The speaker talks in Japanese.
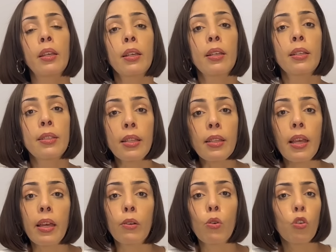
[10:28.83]
さ
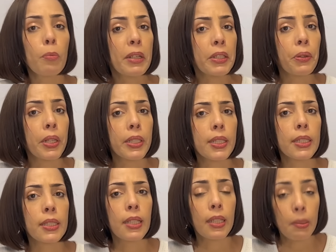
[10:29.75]
て、ここまでお話
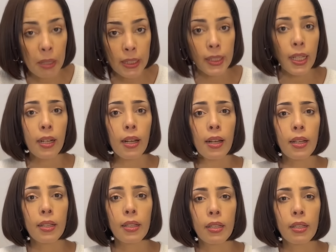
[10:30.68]
ししてきましたが、